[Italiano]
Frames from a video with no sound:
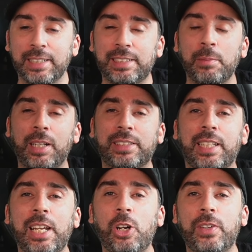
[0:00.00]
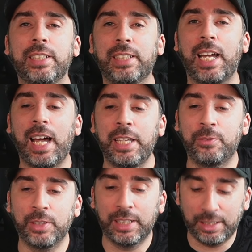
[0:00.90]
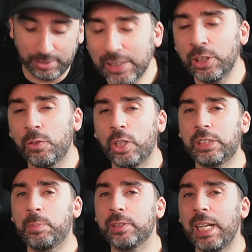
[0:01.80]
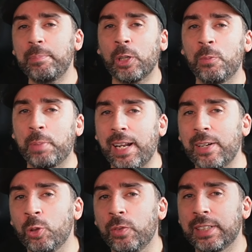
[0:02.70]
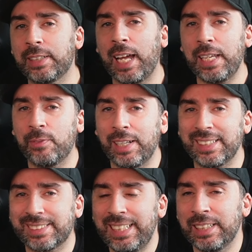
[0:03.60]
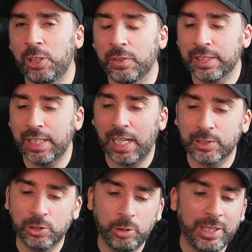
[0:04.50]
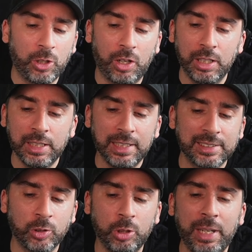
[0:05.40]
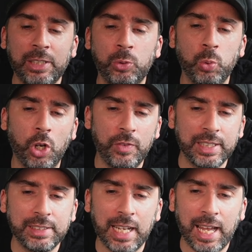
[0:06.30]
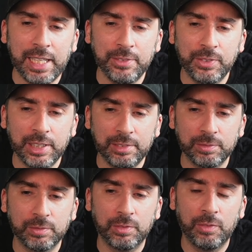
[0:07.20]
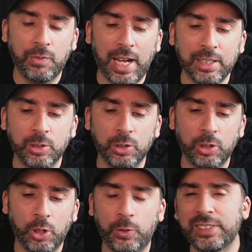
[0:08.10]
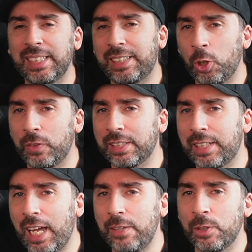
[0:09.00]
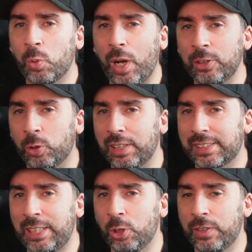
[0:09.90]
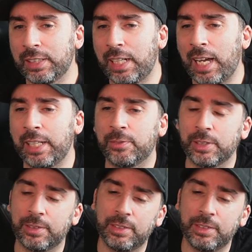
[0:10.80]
Siamo a tre overdrive. Secondo voi si potrebbe comprare un overdrive alla skin degli overdrive? Secondo me no. Secondo me due overdrive valgono forse 3 overdrive quanto una skin overdrive.